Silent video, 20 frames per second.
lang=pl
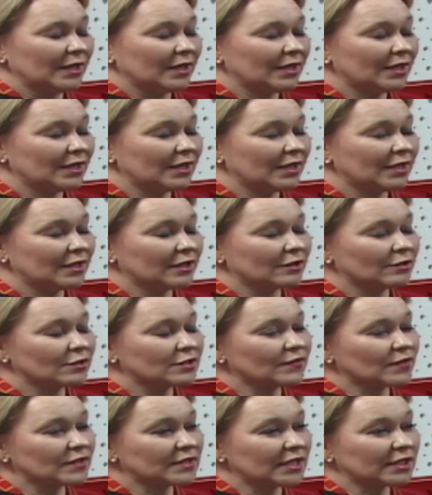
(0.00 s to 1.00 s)
e,
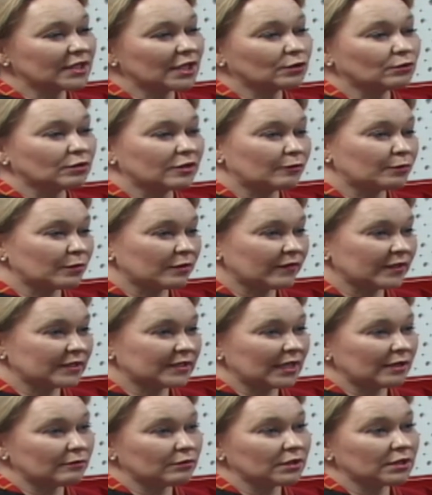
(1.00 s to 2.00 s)
rozwiązania, które
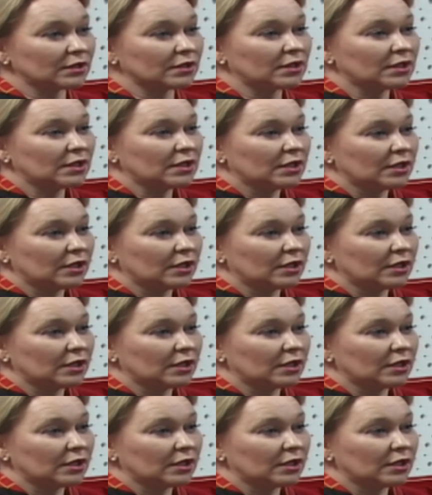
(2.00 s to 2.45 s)
wprowadzały